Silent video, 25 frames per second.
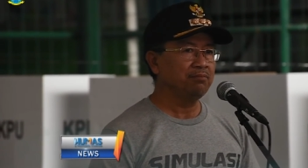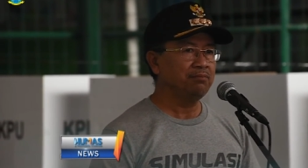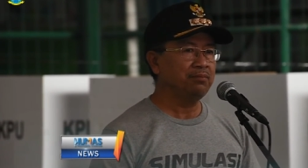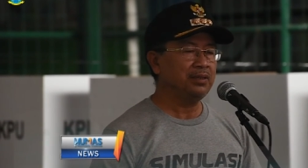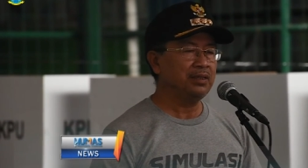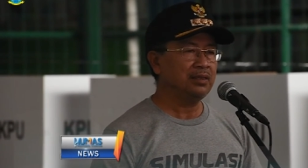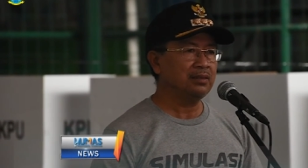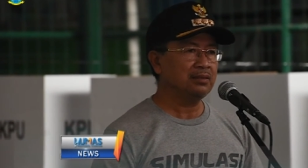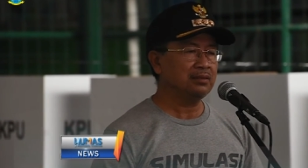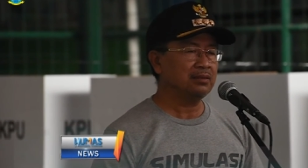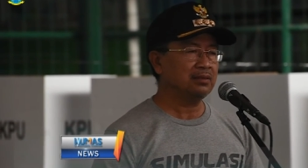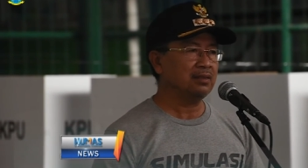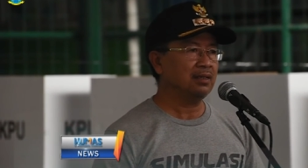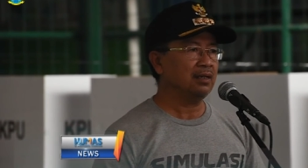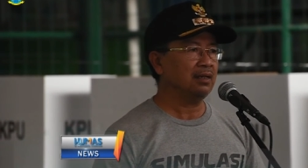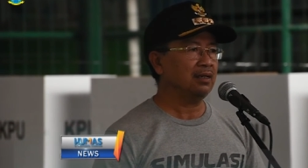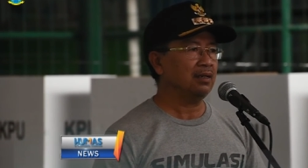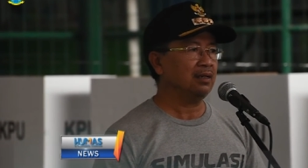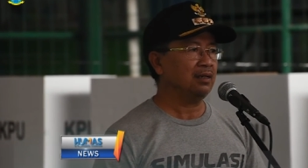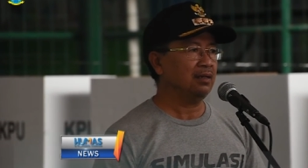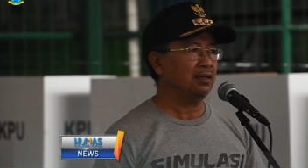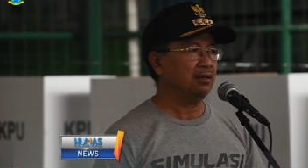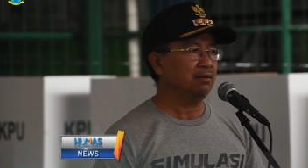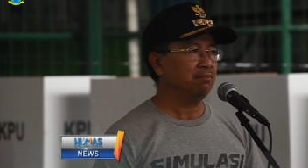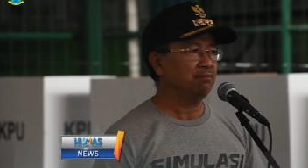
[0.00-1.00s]

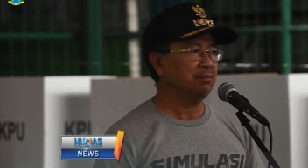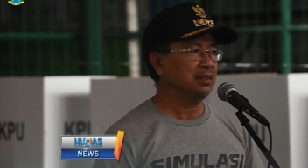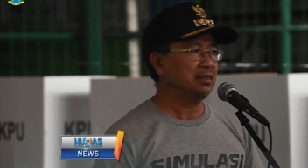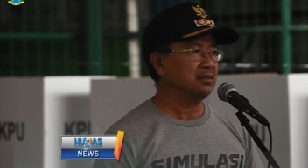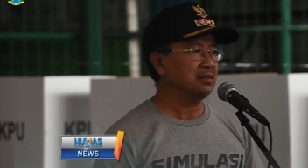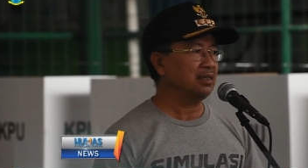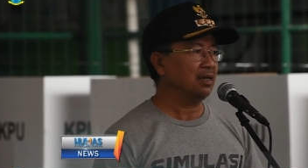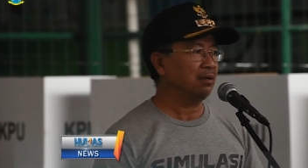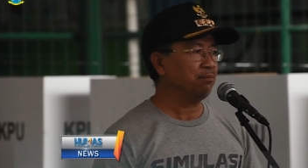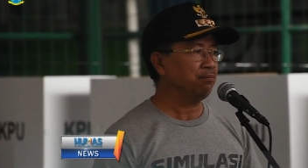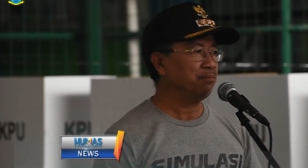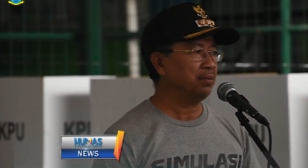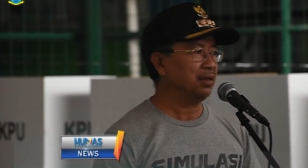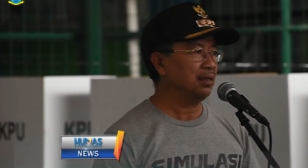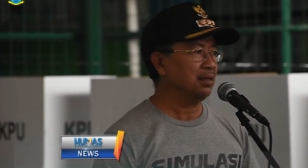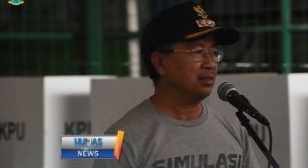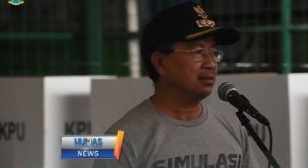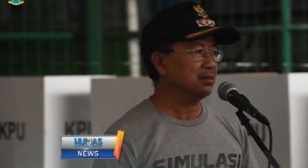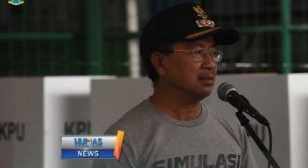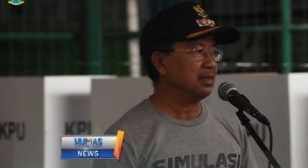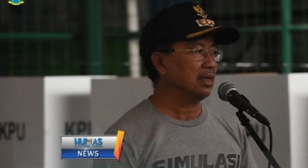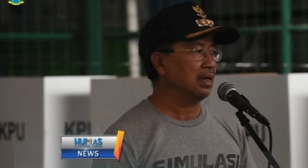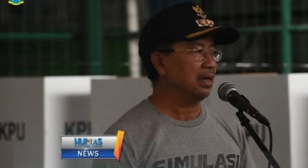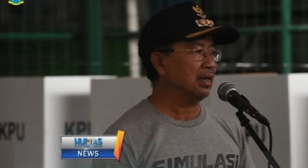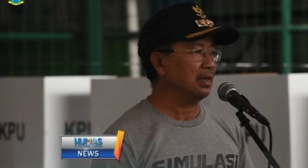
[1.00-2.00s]
bisa mencapai
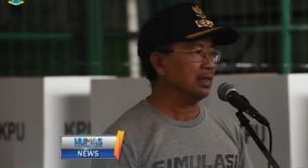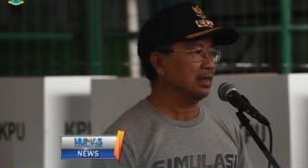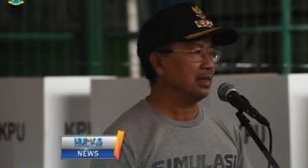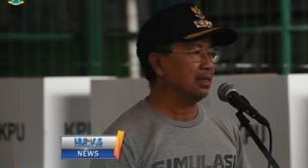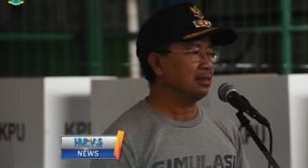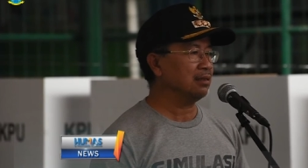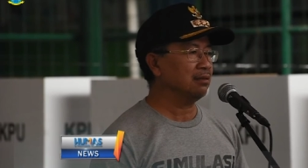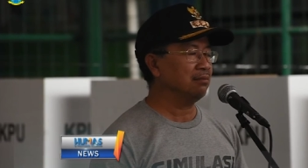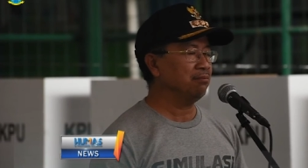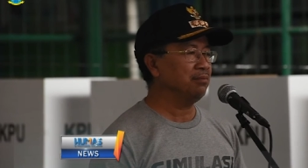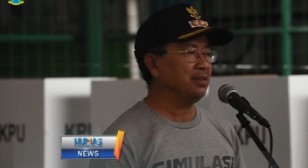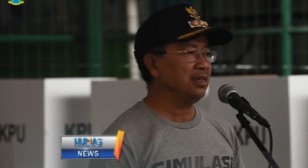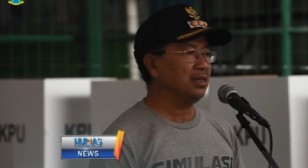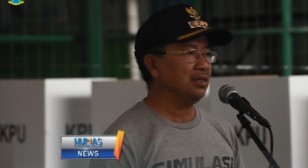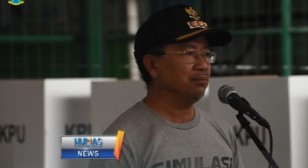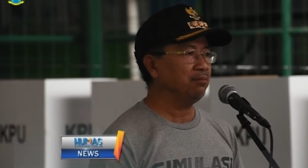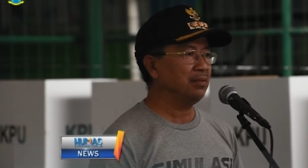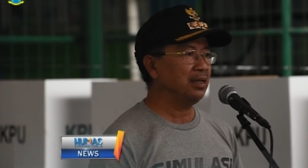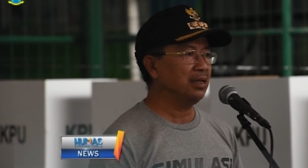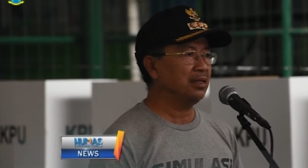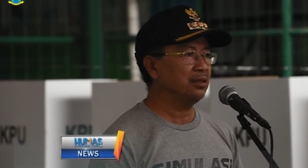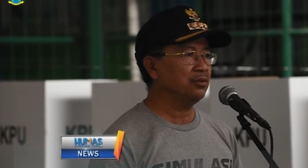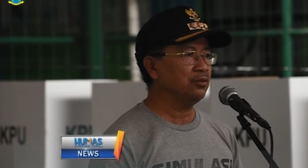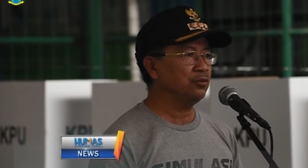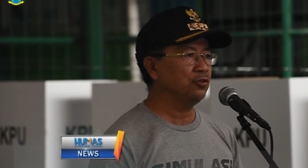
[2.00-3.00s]
target
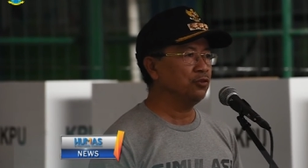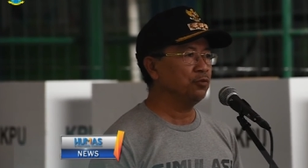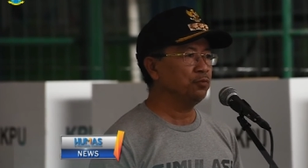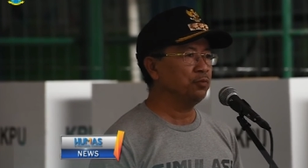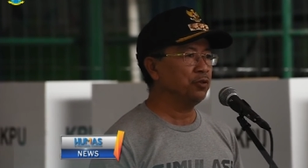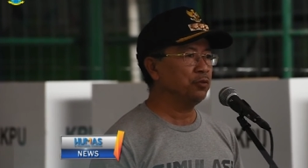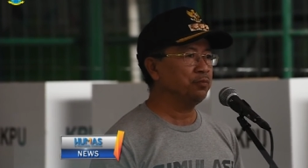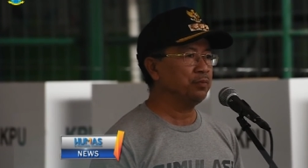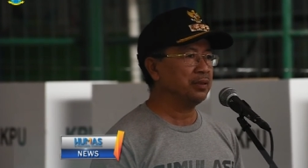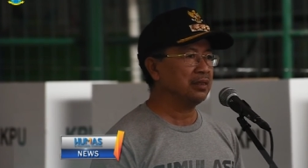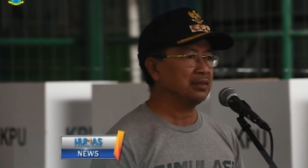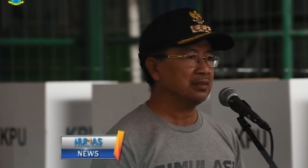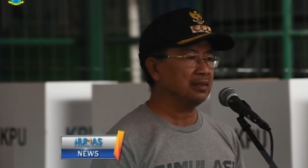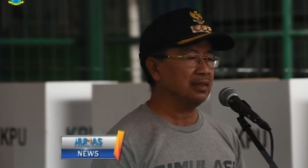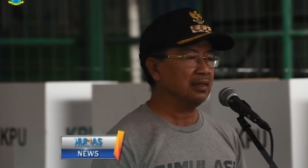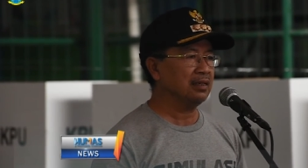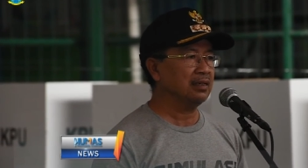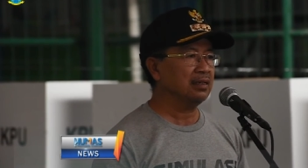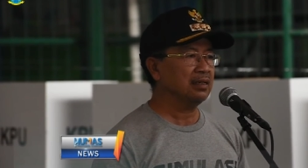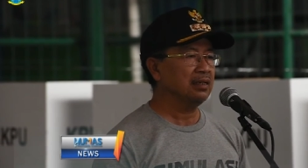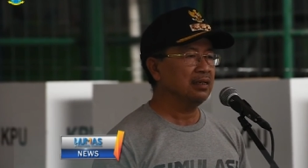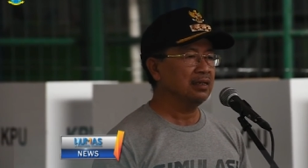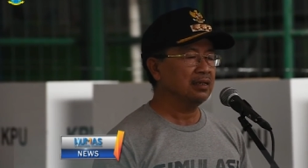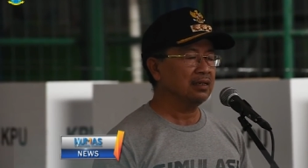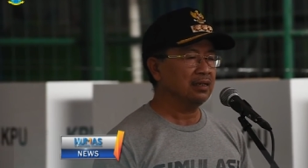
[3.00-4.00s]
minimal 70%
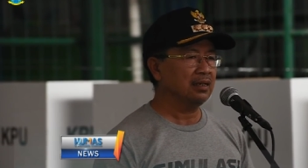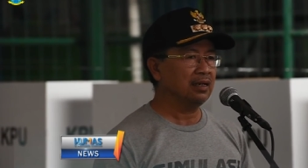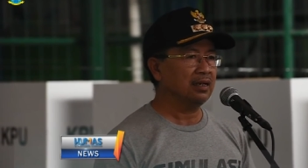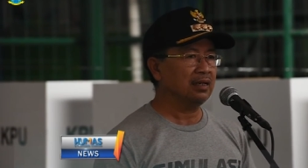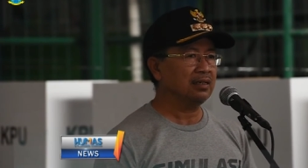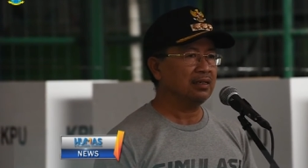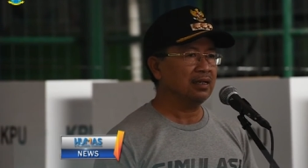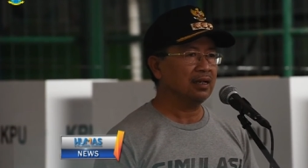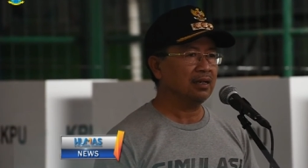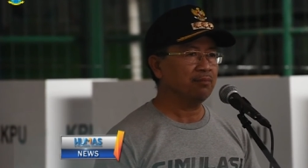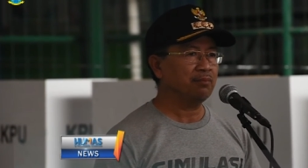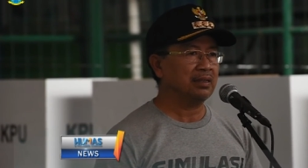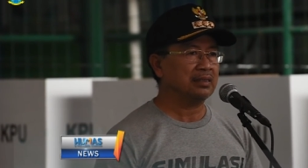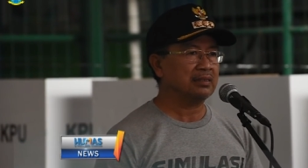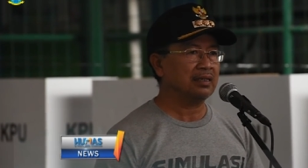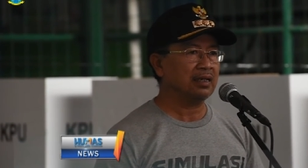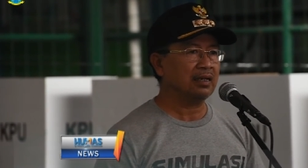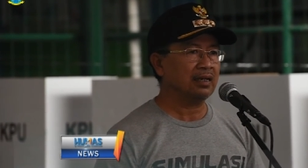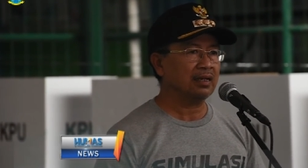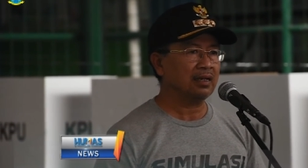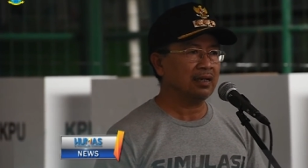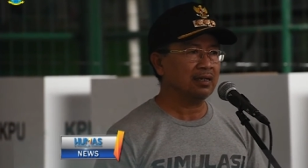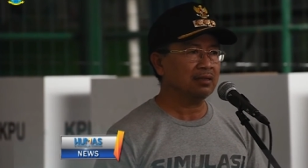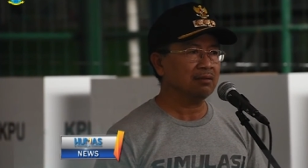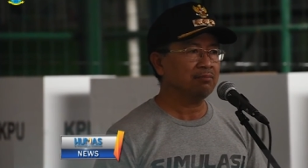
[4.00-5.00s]
kehadiran
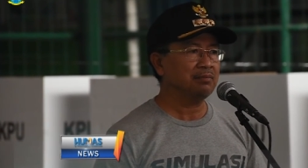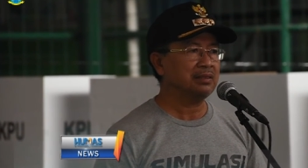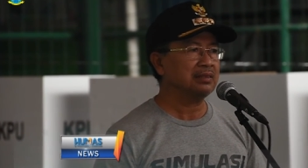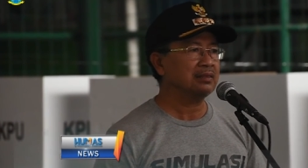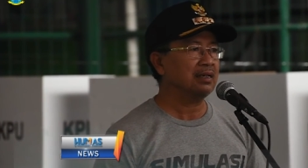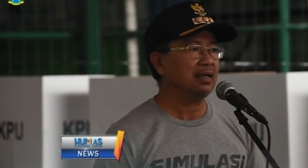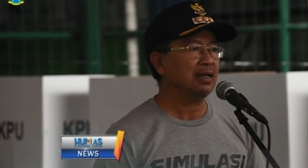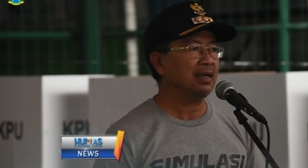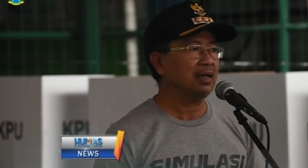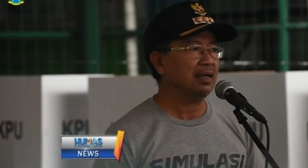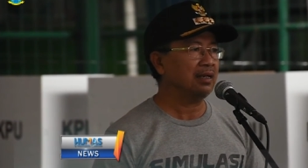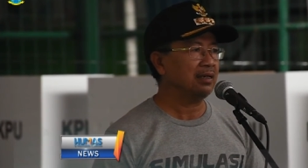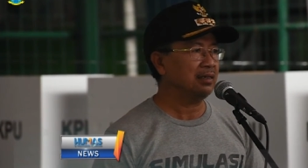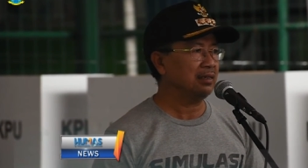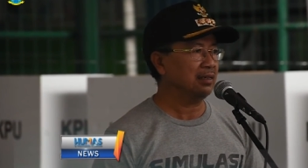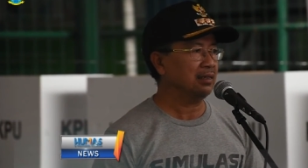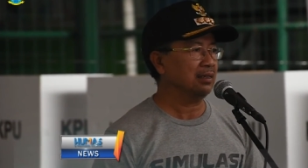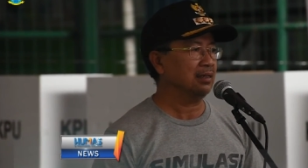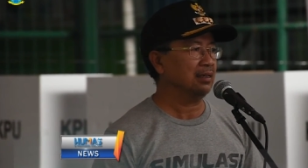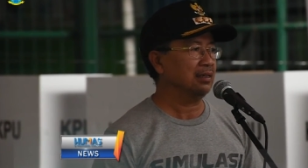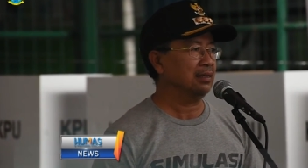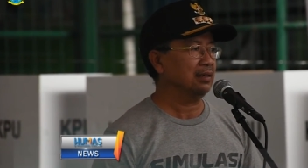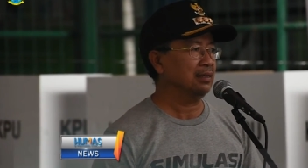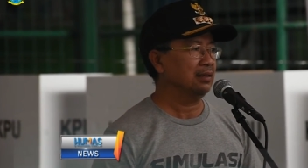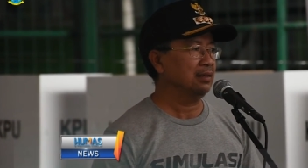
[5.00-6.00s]
masyarakat bisa hadir.
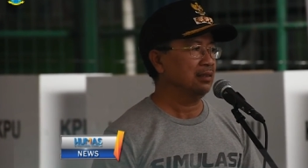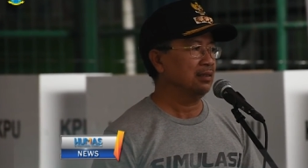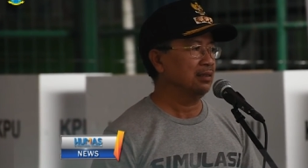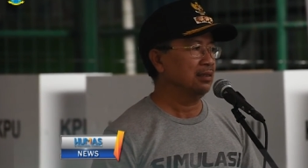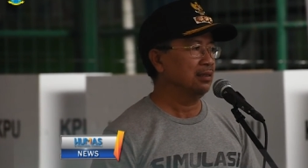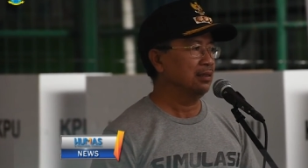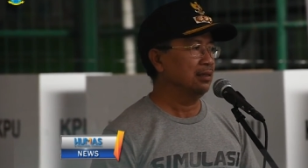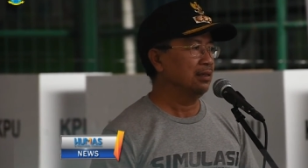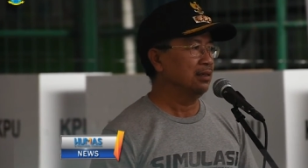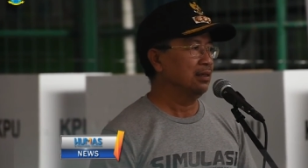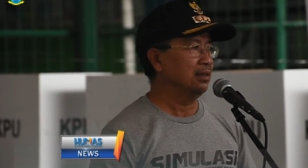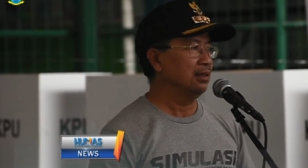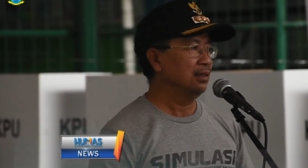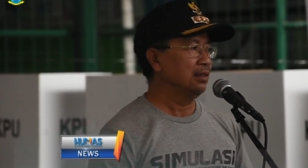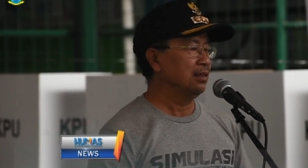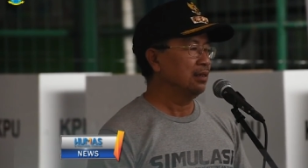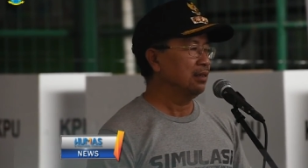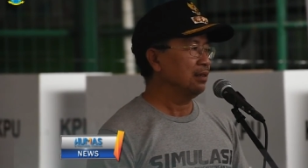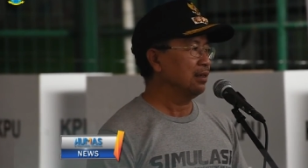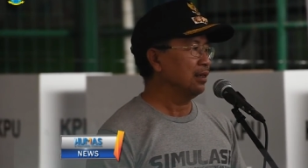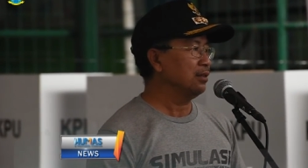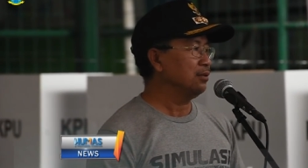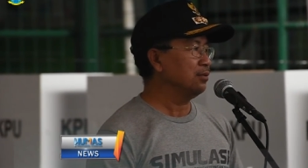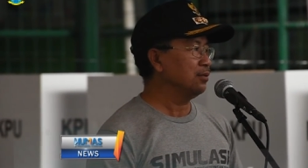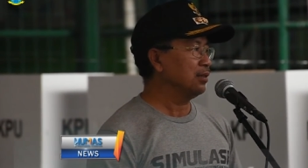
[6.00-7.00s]

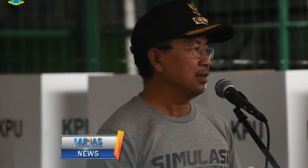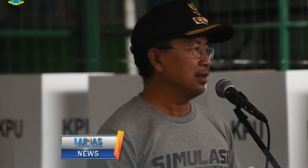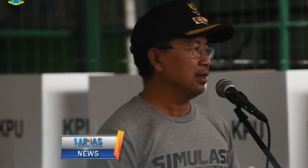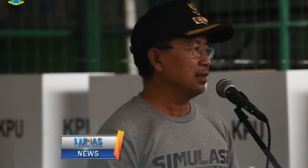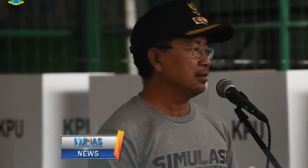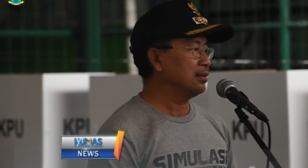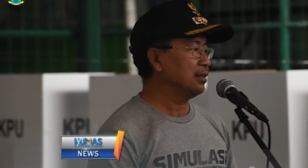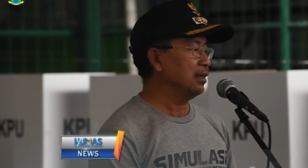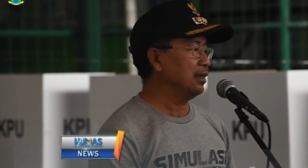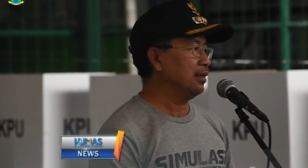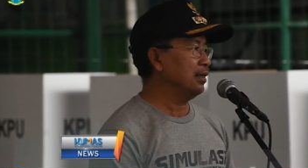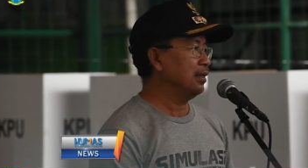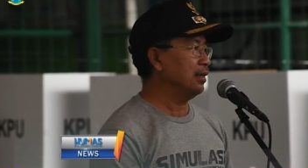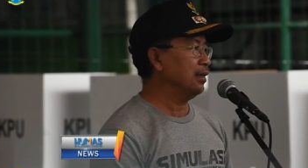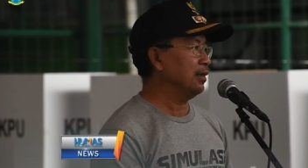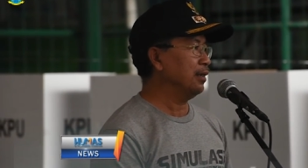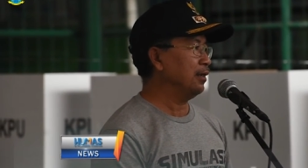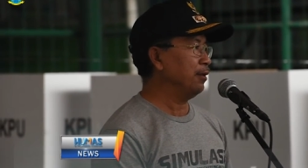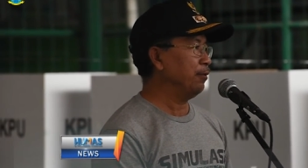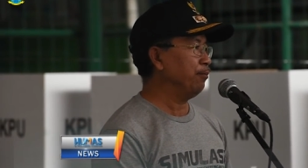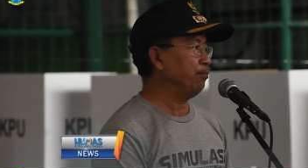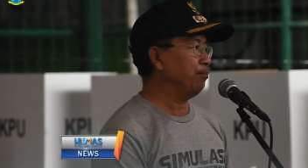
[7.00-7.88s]
Dan juga saya